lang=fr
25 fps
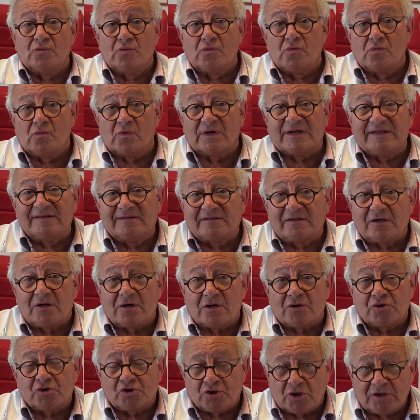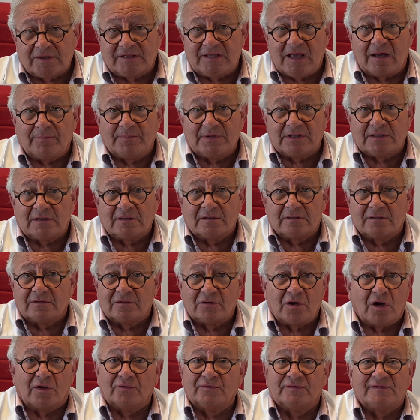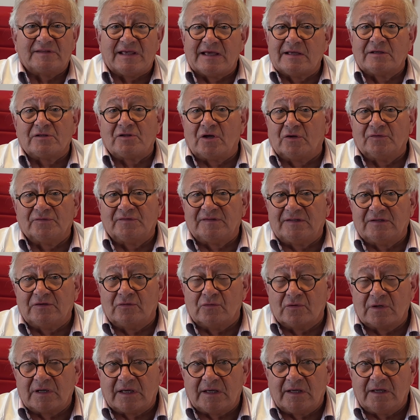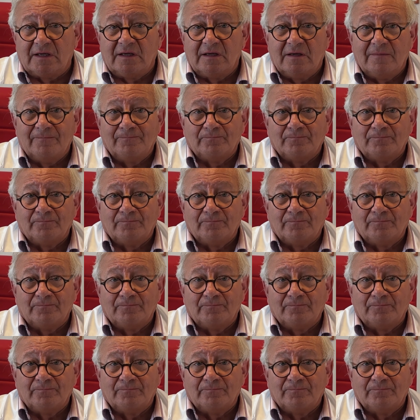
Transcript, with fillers: on risque un choc thermique. 35-36 degrés